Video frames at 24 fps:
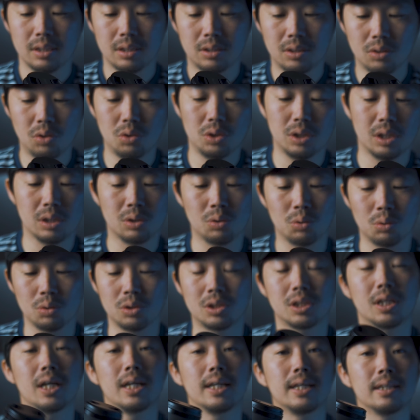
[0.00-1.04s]
すごいね、その
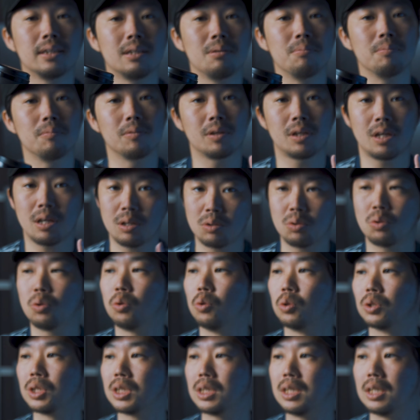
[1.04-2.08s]
使い方結
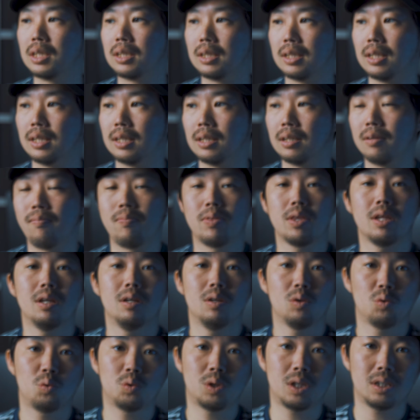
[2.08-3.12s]
構してて、
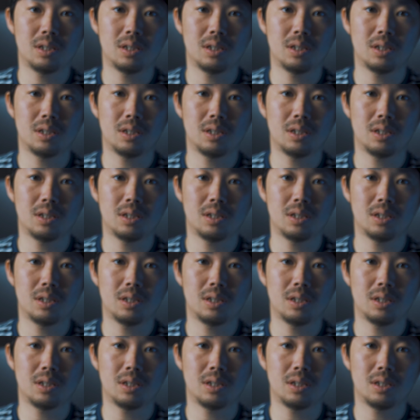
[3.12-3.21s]
こ